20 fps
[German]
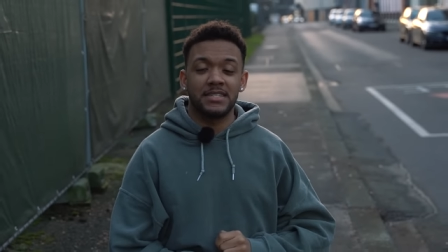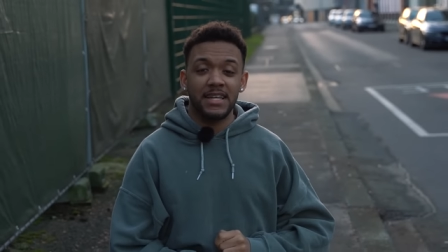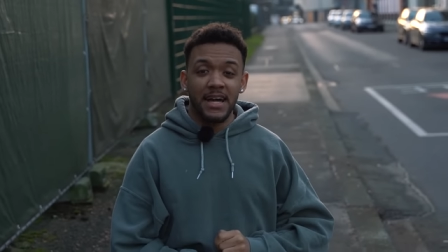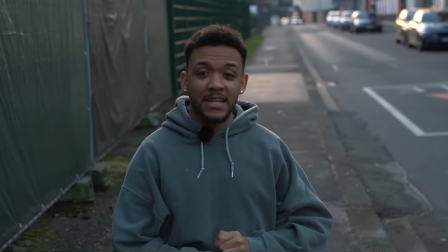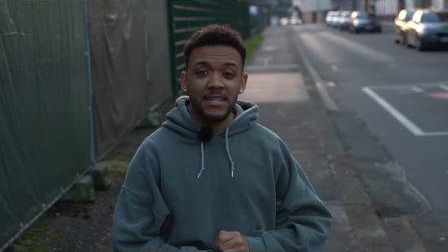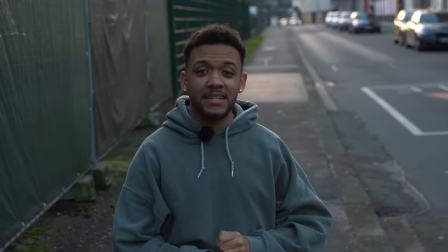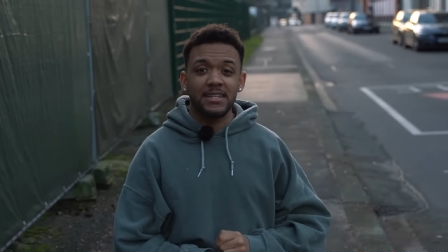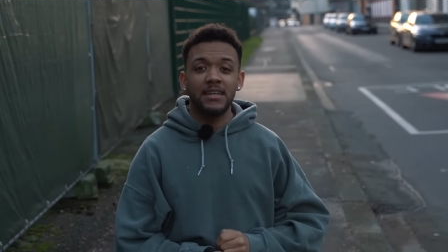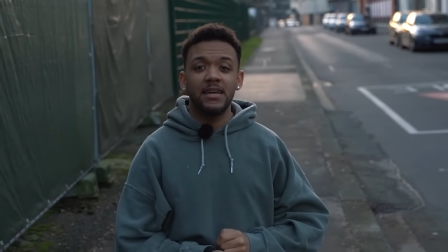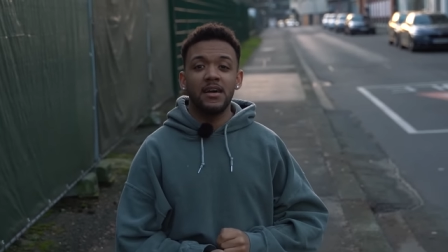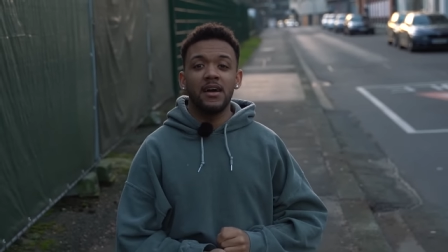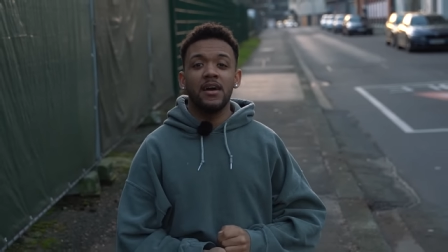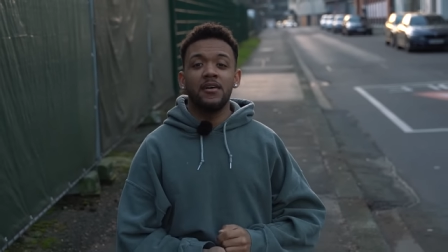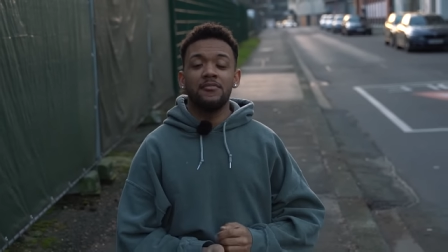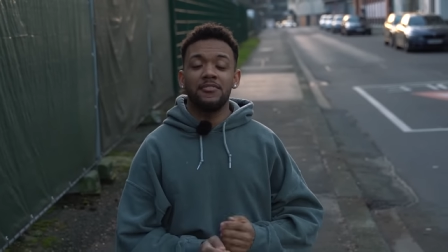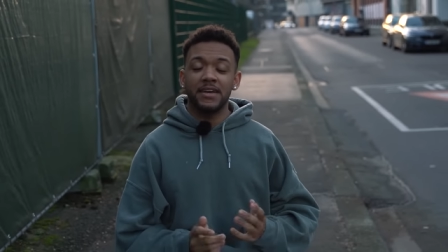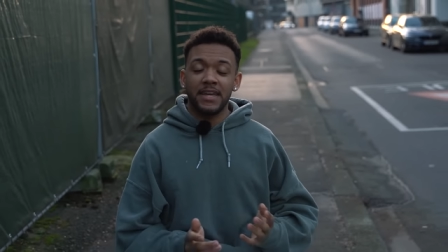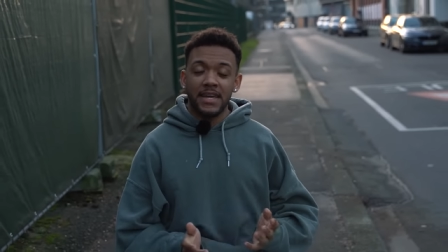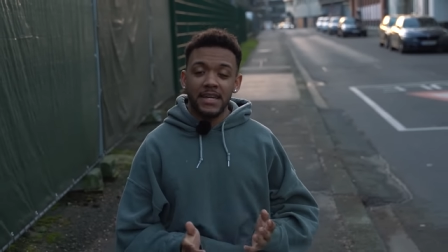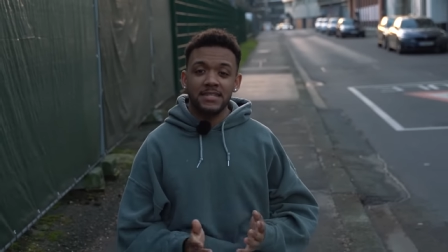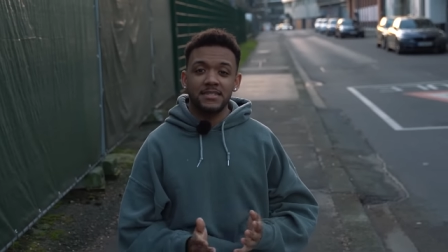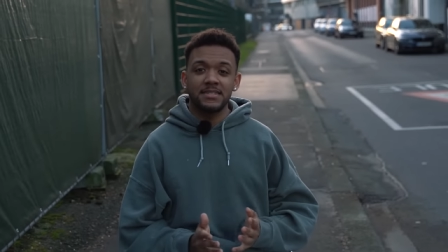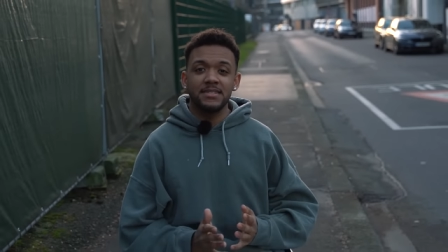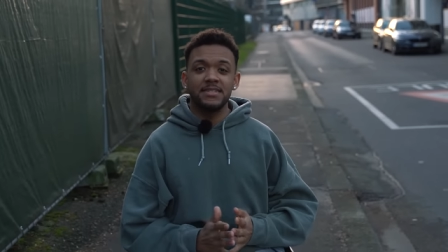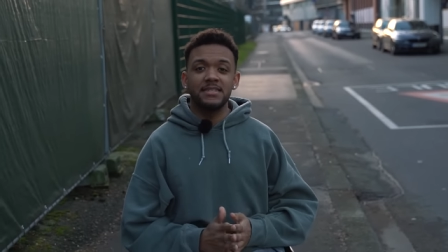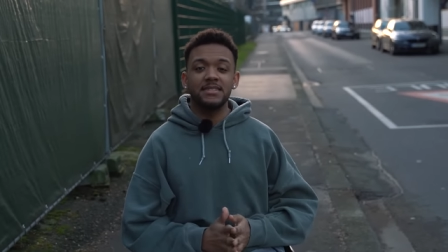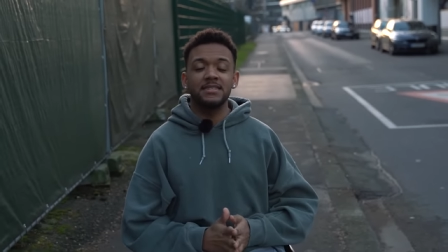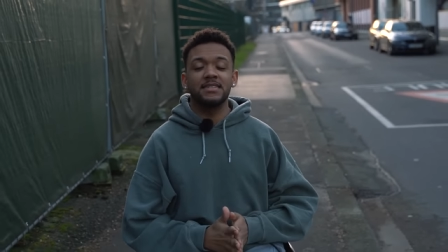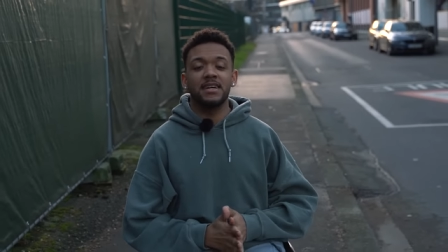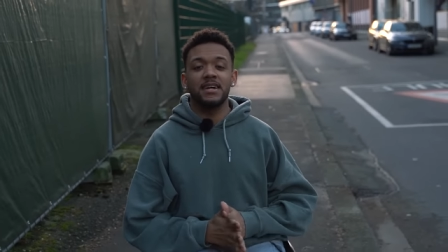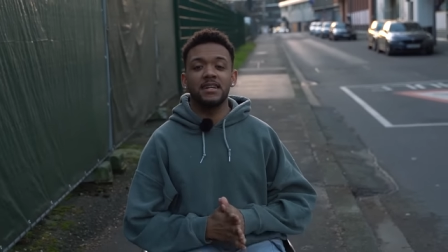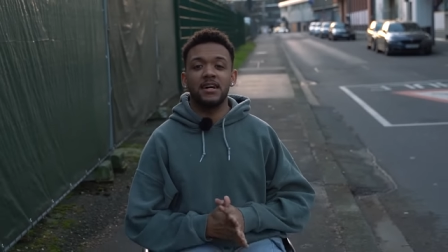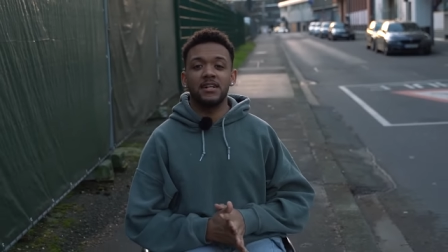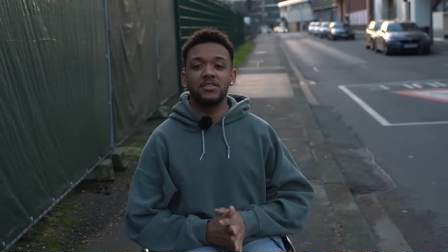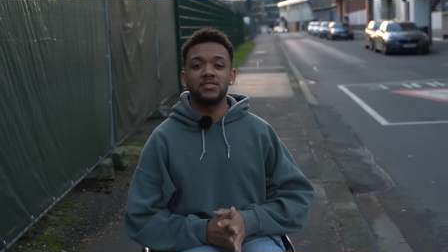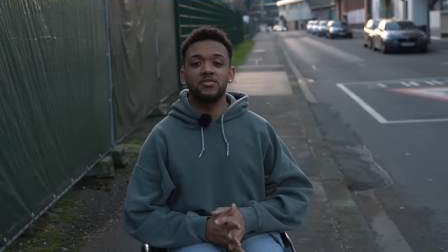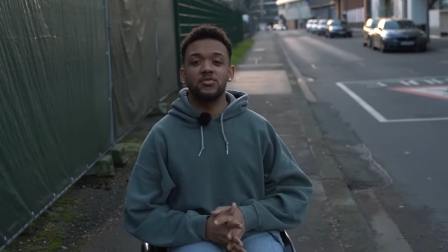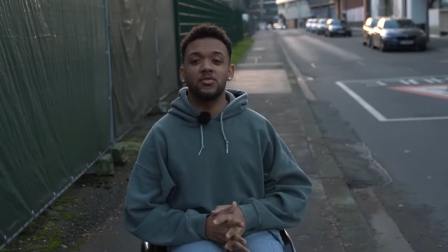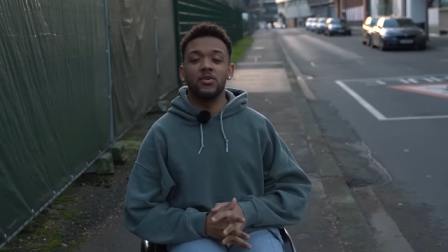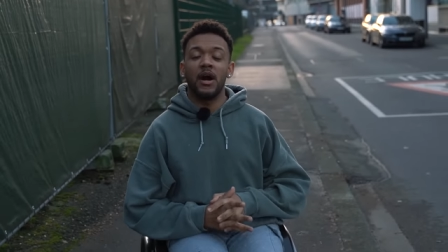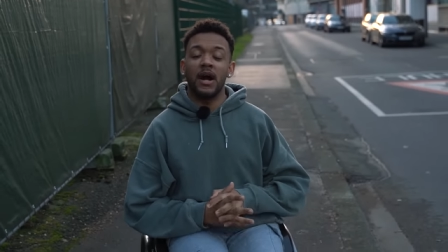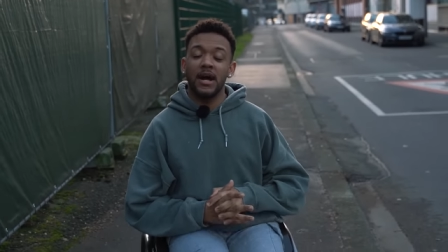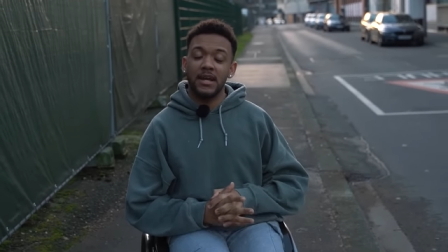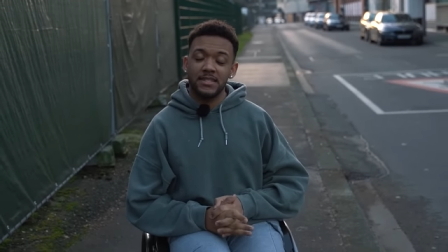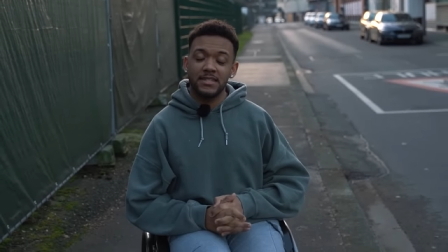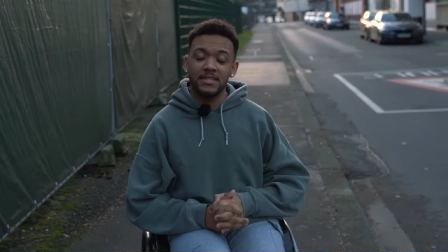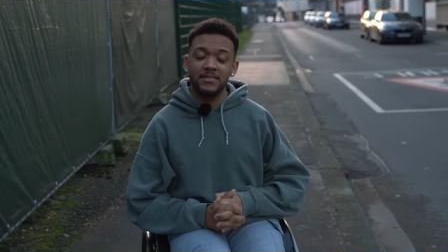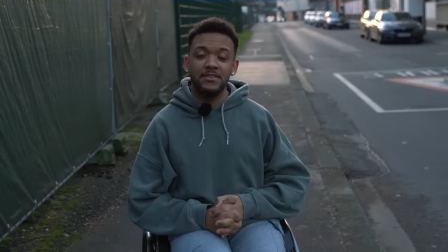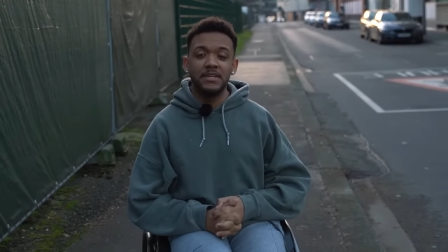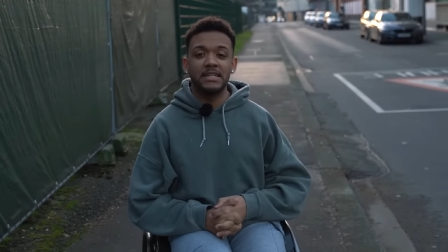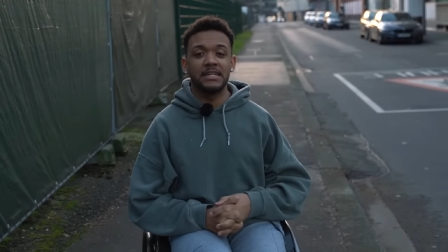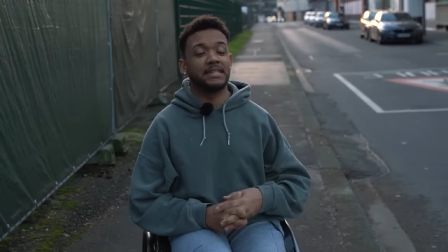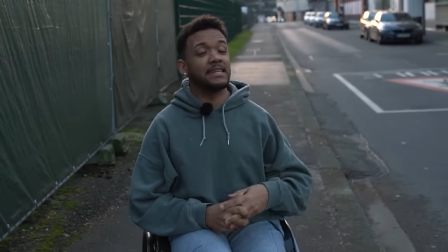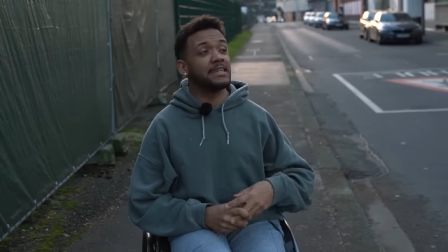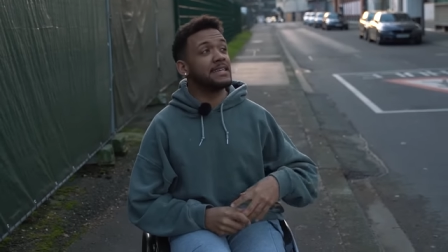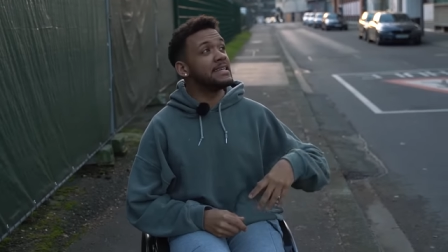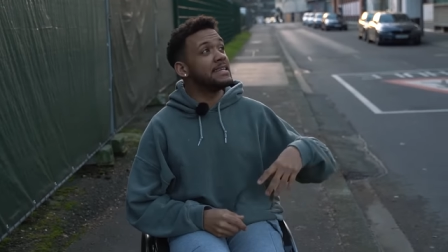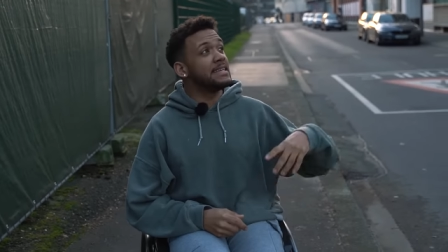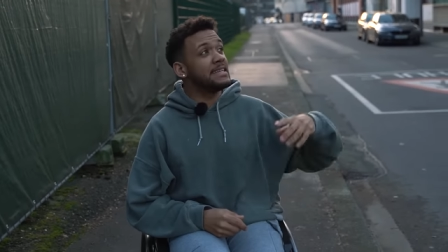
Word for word: dann vergesst nicht, diesen Kanal zu aktivieren, denn